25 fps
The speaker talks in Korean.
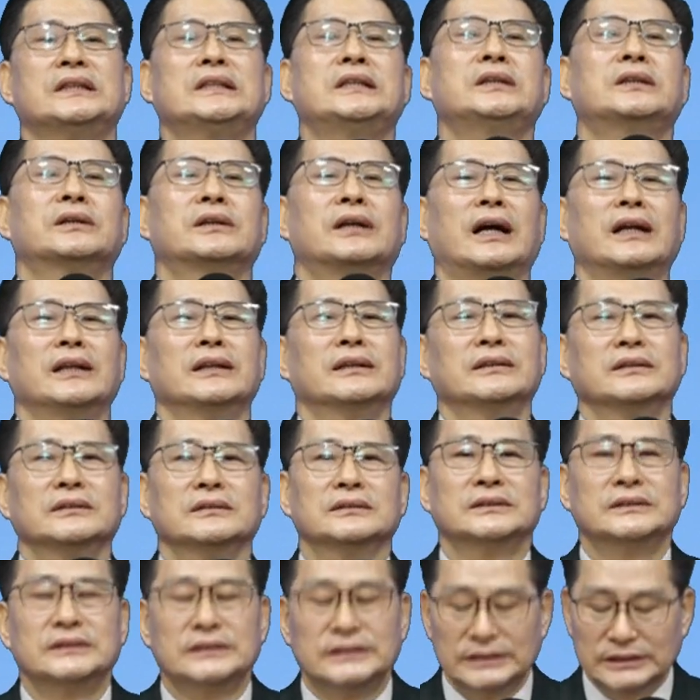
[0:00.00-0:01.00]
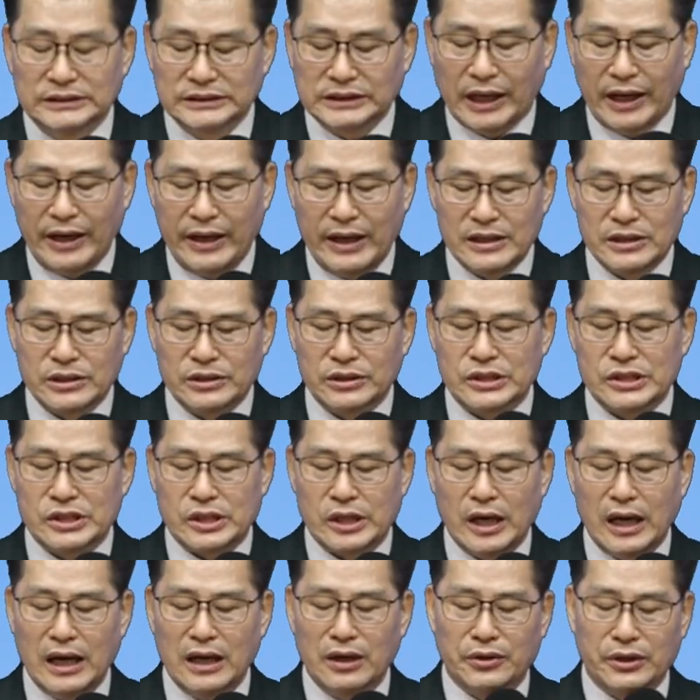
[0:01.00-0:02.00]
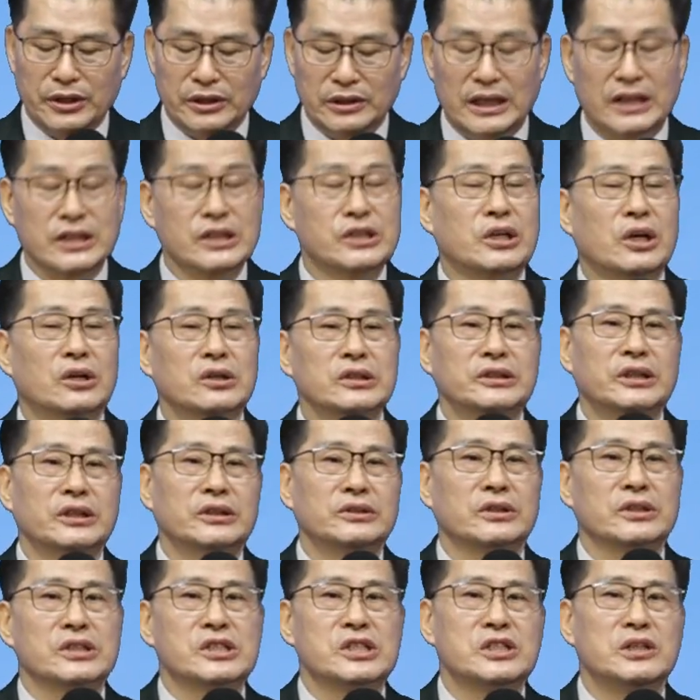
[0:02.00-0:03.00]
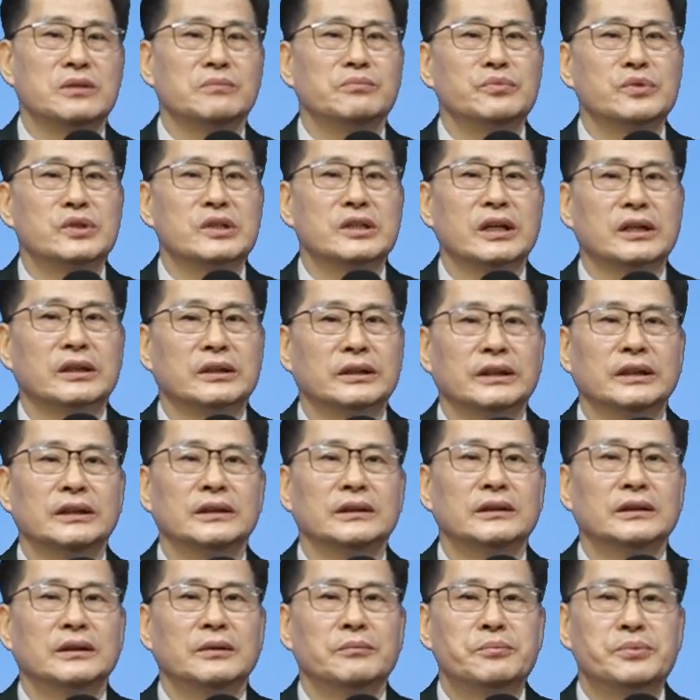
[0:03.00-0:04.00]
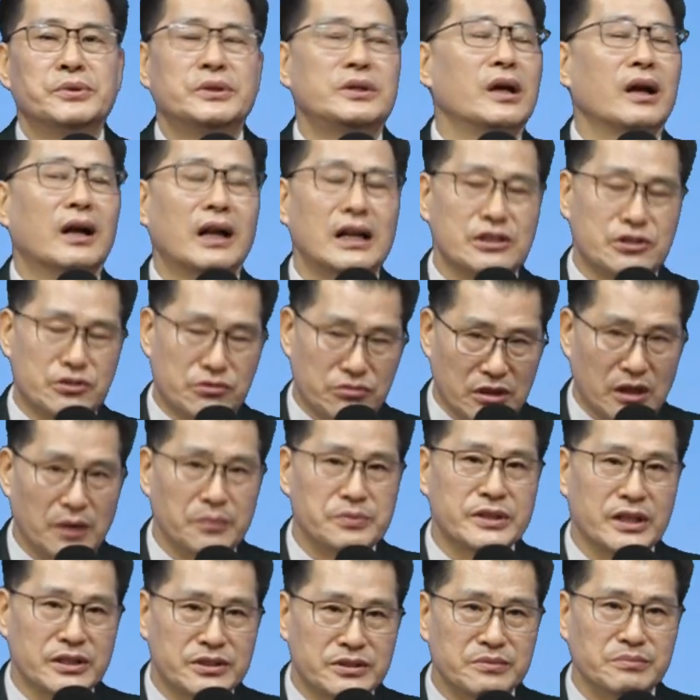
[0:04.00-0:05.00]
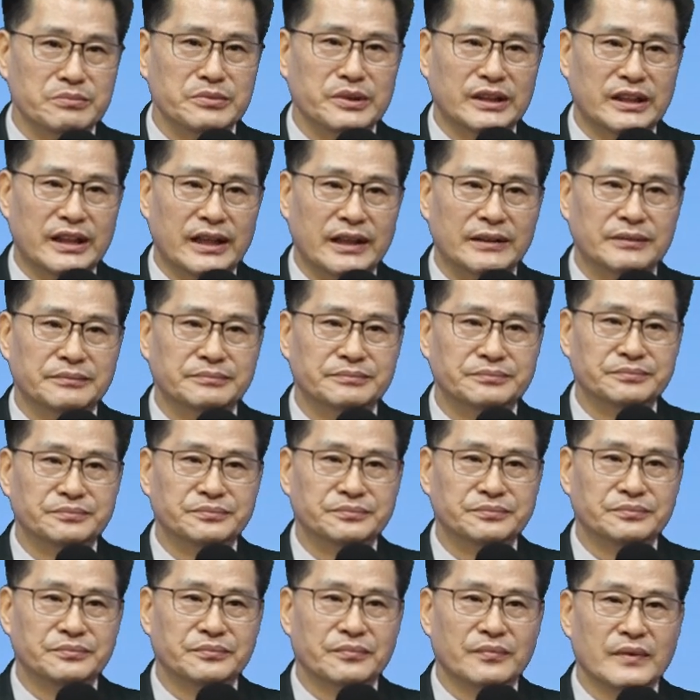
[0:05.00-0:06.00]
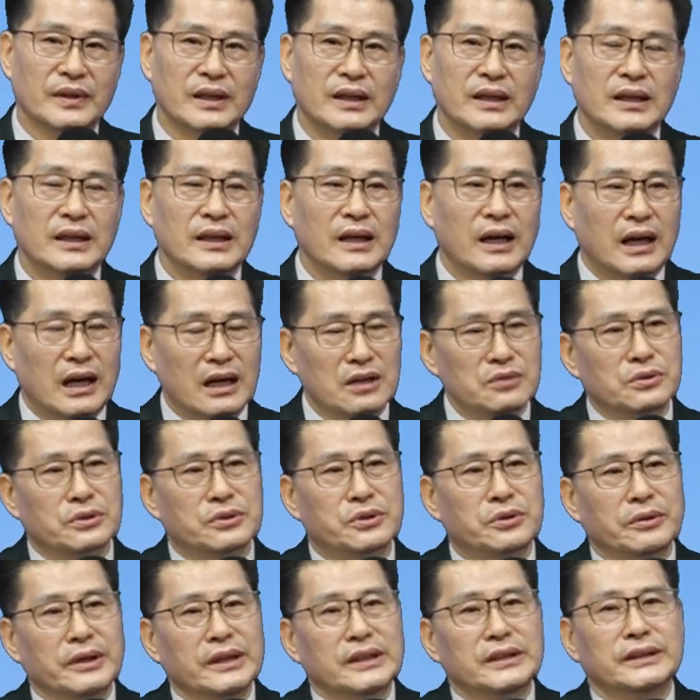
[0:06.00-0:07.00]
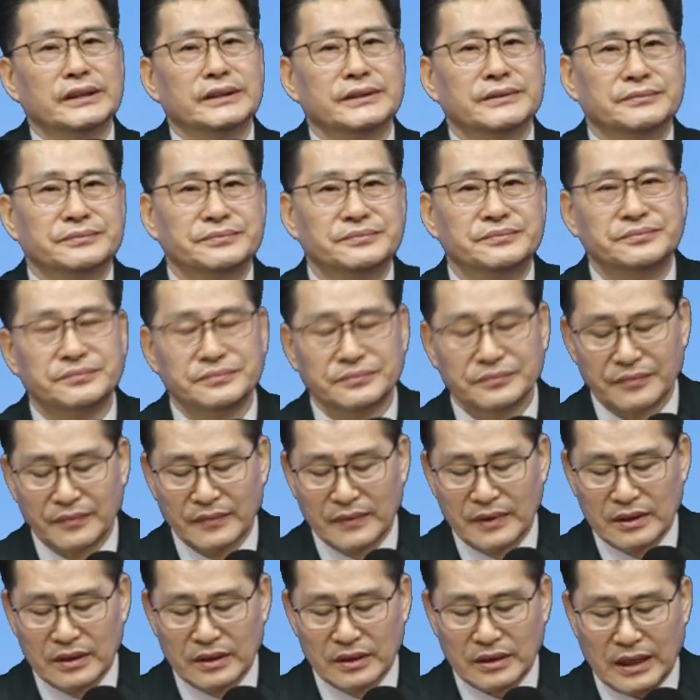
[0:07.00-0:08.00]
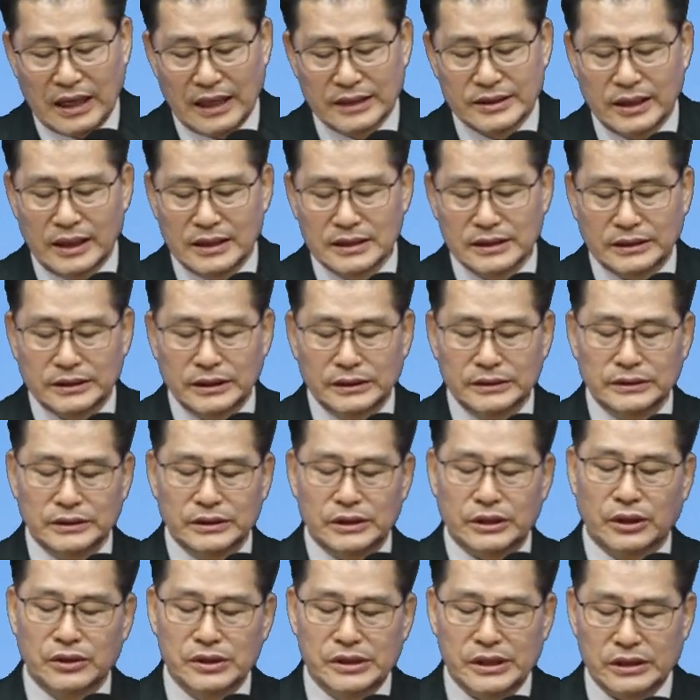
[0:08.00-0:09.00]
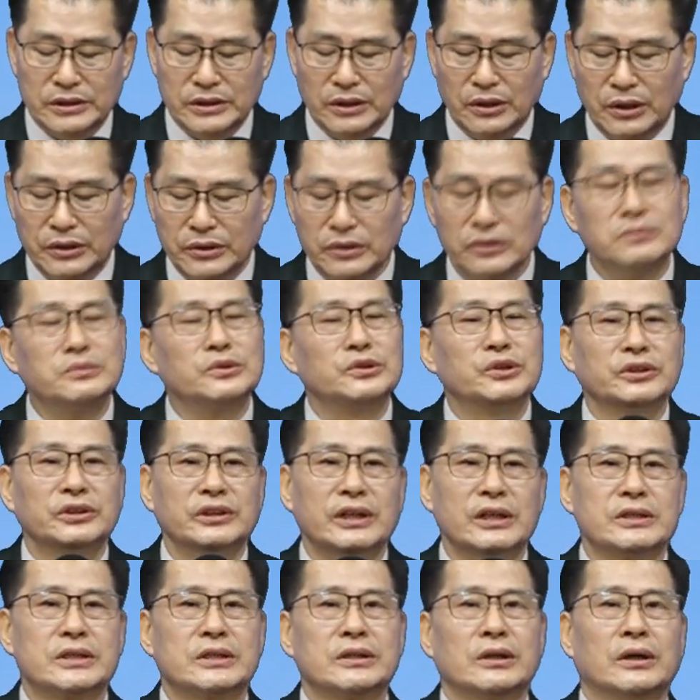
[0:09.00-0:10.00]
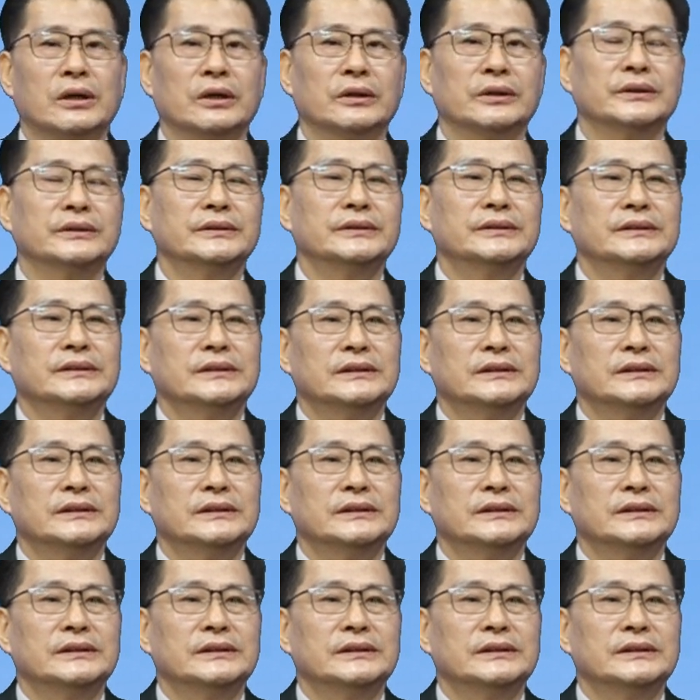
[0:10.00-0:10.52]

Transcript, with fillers: 이러한 사회적 재앙으로 인한 경제적 침체를 피해갈 수가 없었습니다. 한국교회는 가장 큰 경제적 어려움으로 인해서